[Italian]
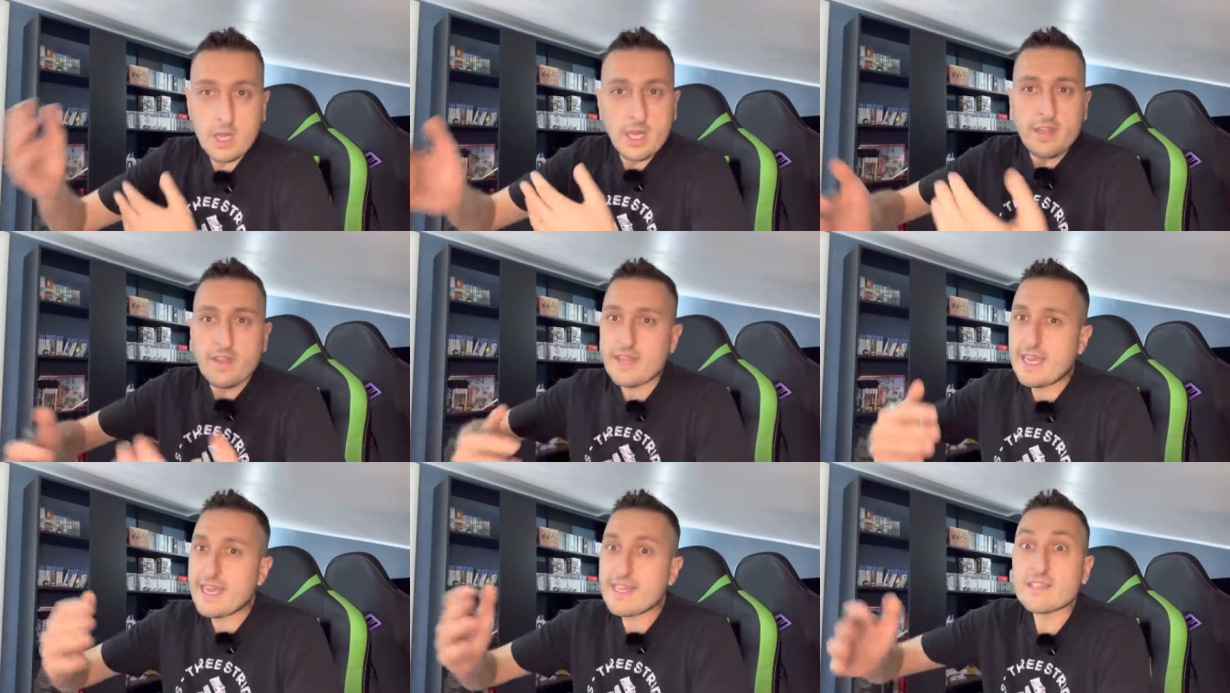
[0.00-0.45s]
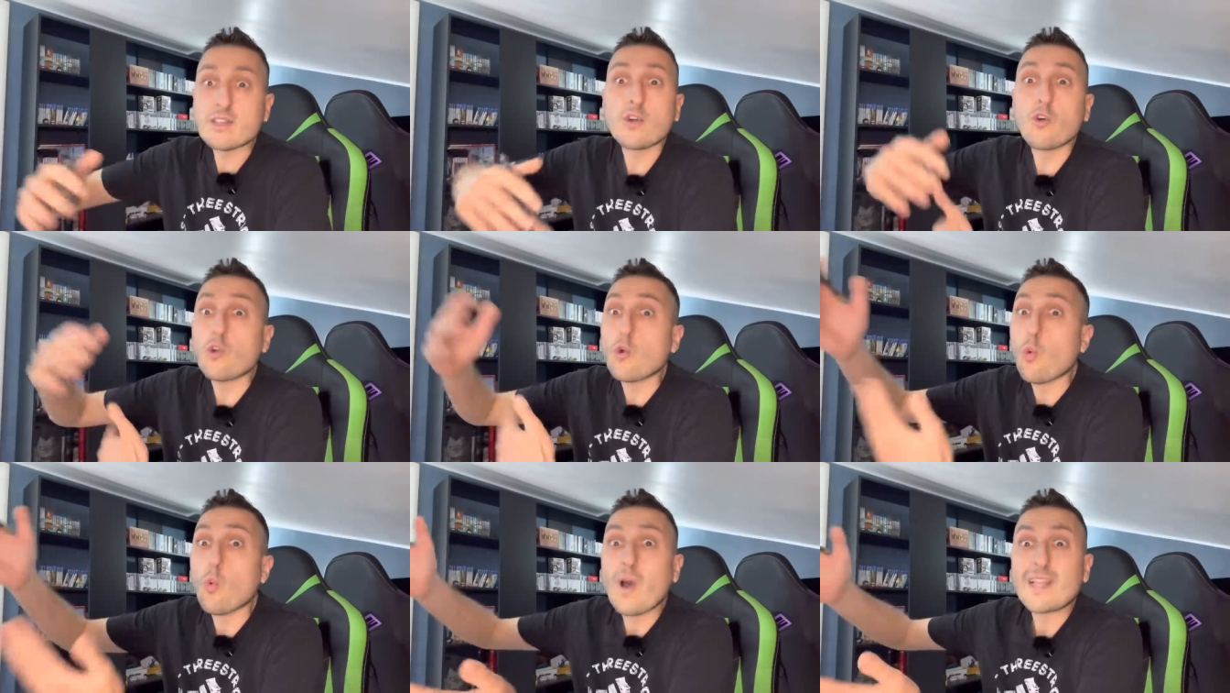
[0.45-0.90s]
Ne
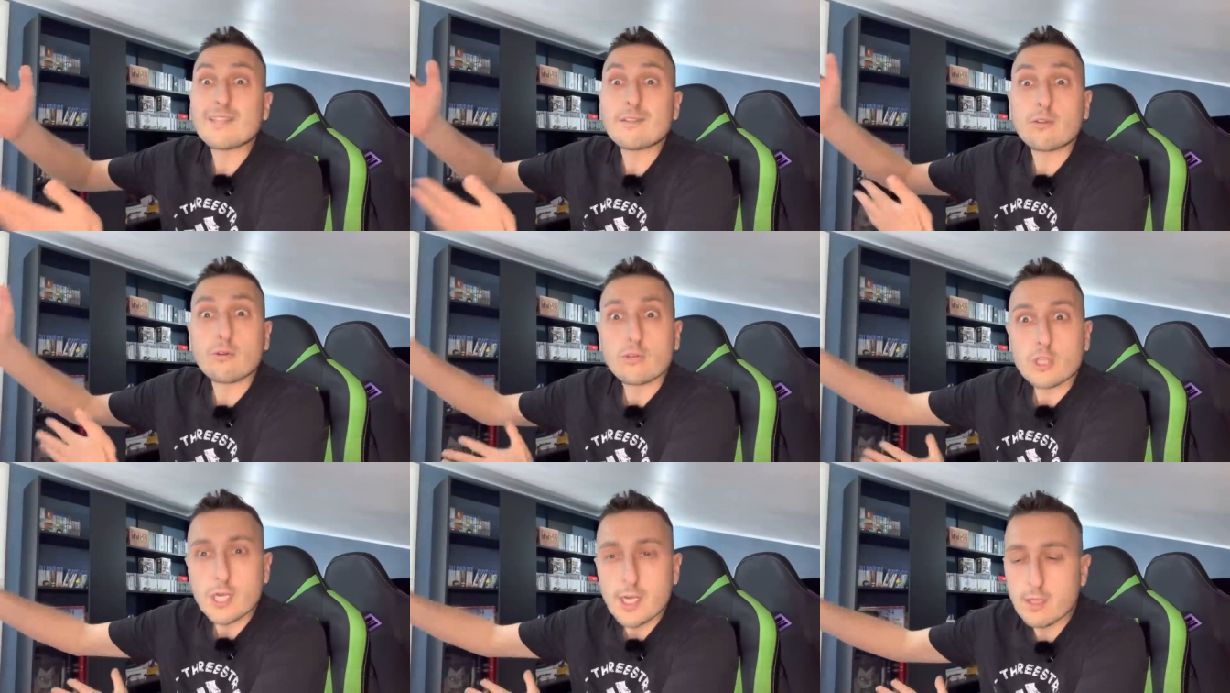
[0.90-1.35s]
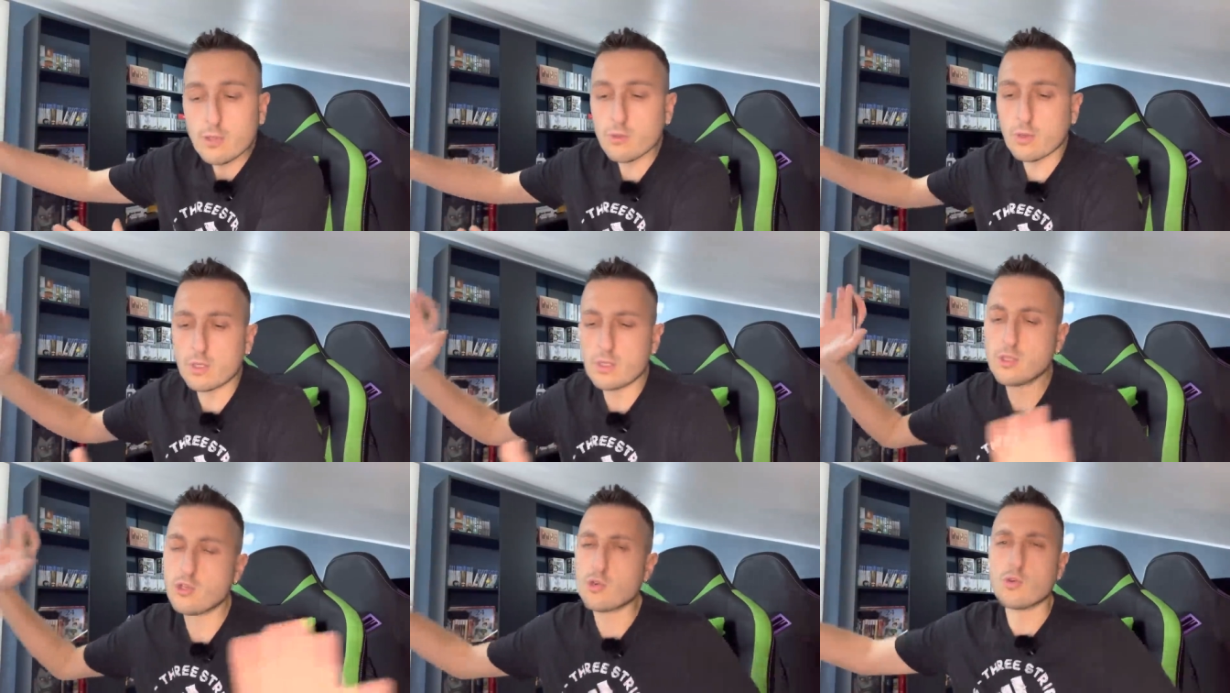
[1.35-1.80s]
escono 400
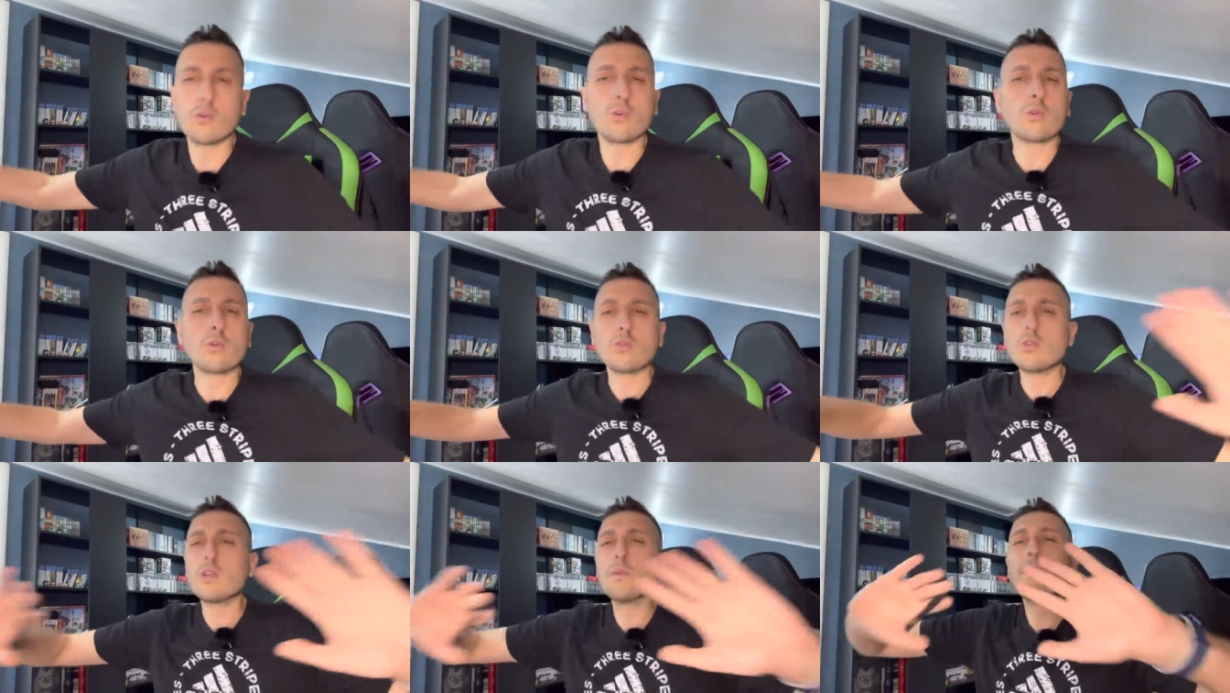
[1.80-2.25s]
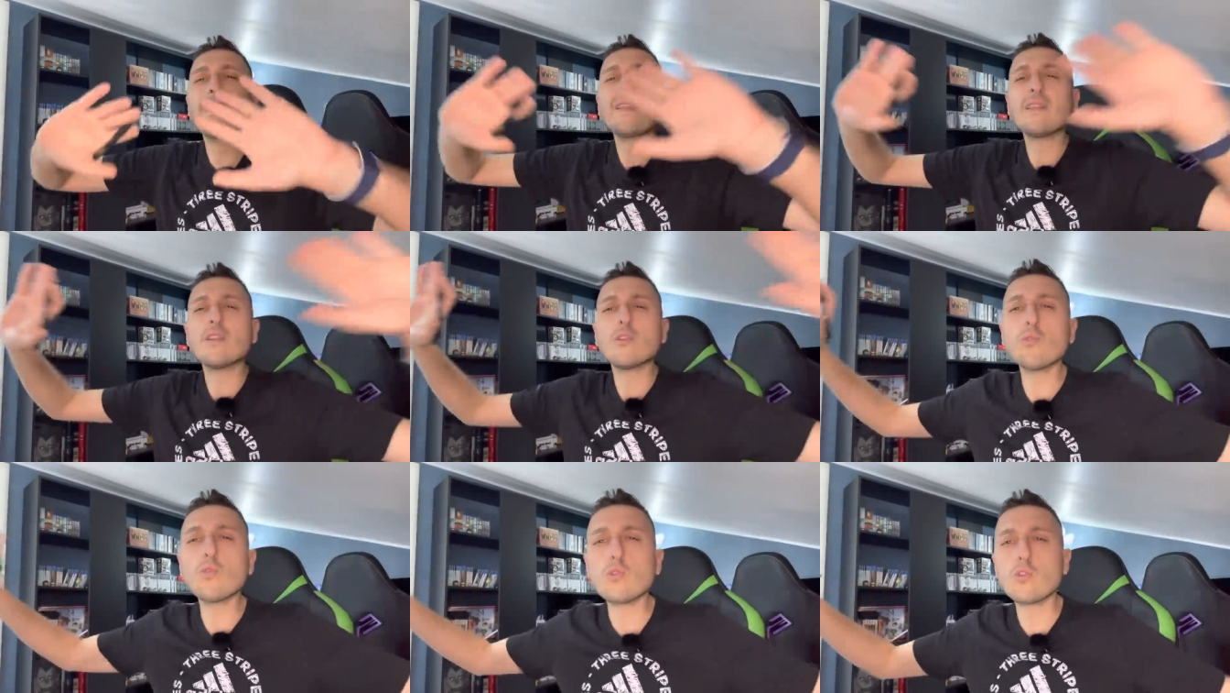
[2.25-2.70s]
al giorno,
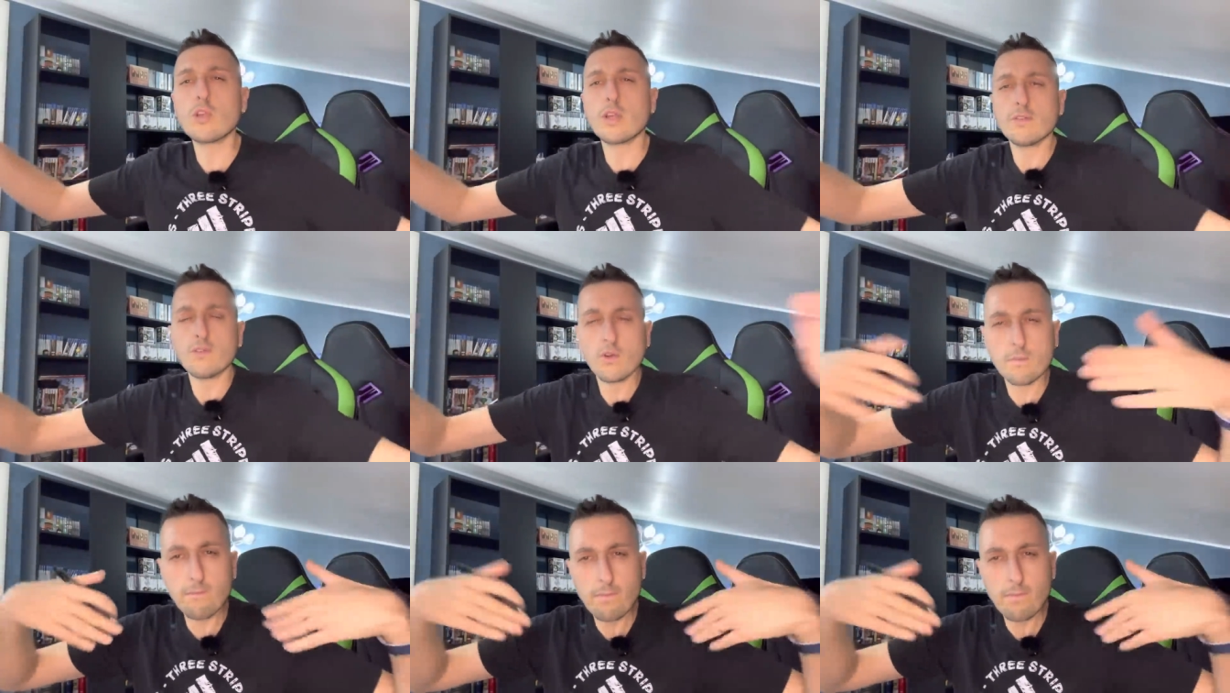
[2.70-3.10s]
dipende tutto da voi.